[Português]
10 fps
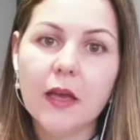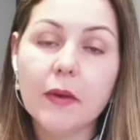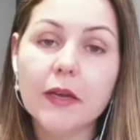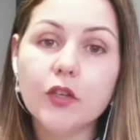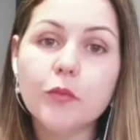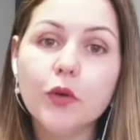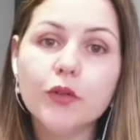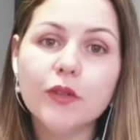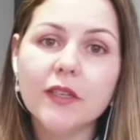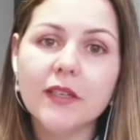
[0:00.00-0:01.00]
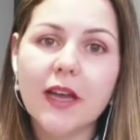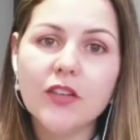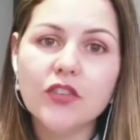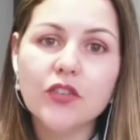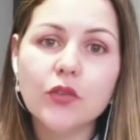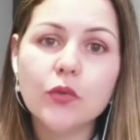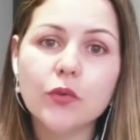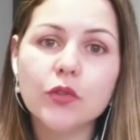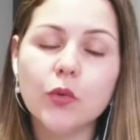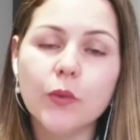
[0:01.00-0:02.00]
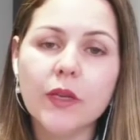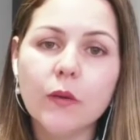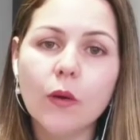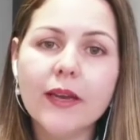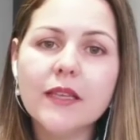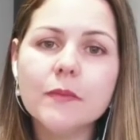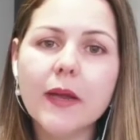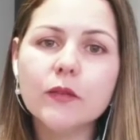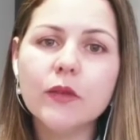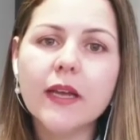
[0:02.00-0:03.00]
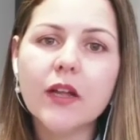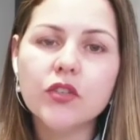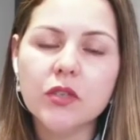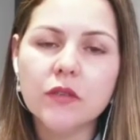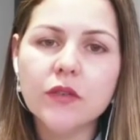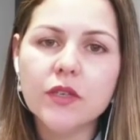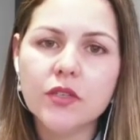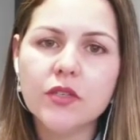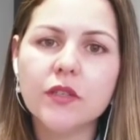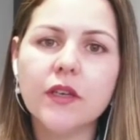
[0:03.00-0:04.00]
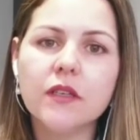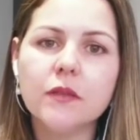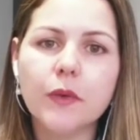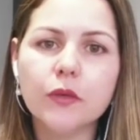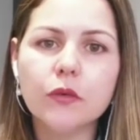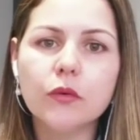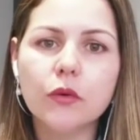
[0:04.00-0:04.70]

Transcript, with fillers: É uma grande oportunidade de desconstruir qualquer aspecto negativo que a gente tem a respeito do